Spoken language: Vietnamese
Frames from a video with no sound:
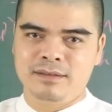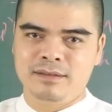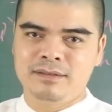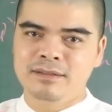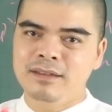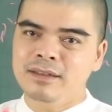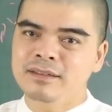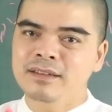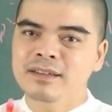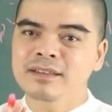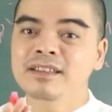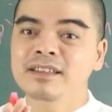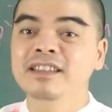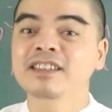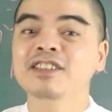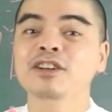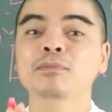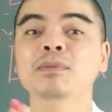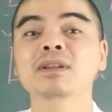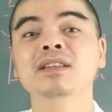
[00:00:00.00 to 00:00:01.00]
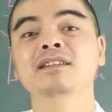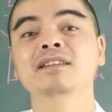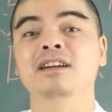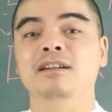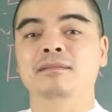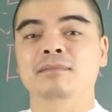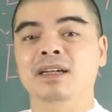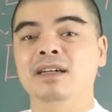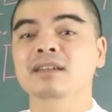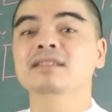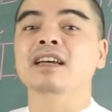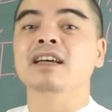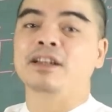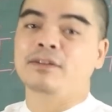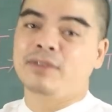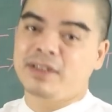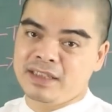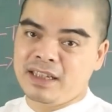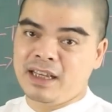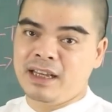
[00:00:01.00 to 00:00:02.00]
trước những tín hiệu bất thường mà cơ thể nó
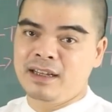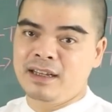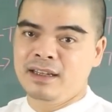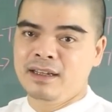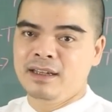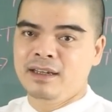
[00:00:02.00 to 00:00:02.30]
phát ra.